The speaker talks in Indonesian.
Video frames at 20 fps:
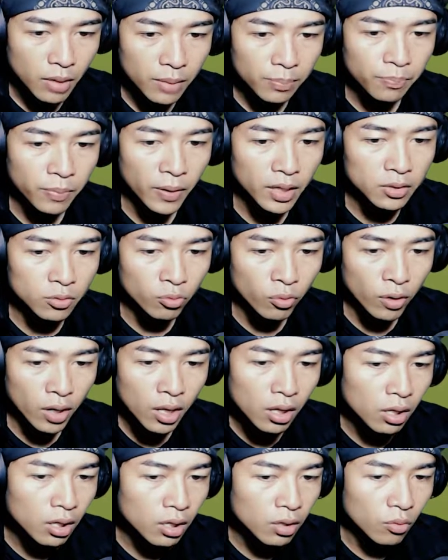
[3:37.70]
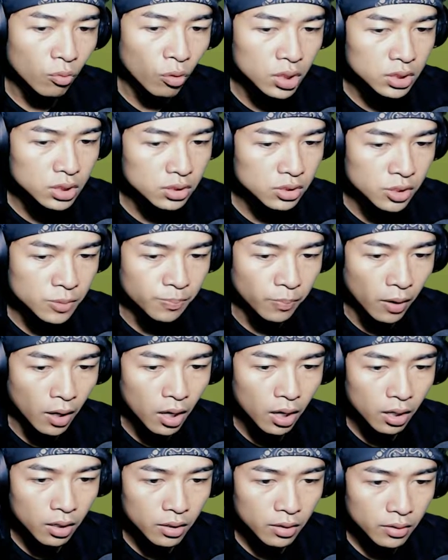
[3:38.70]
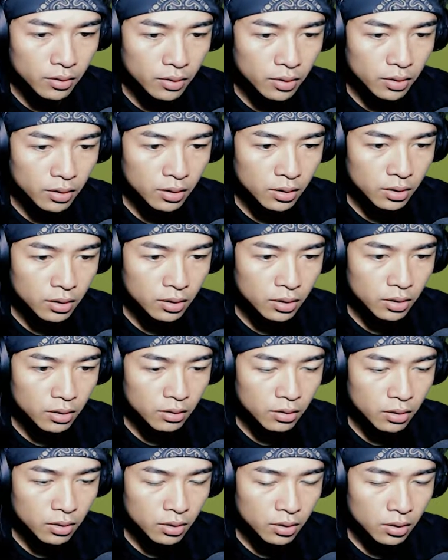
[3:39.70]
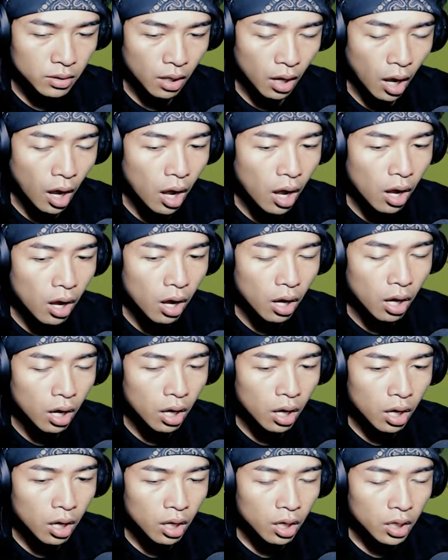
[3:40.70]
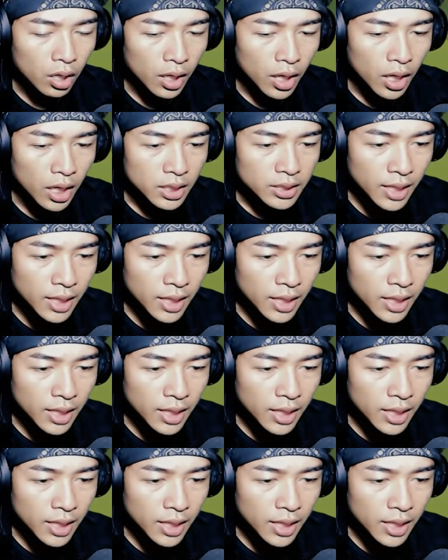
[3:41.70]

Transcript: My pa no well? What is pa? pa left Porsche so ah, many years ago.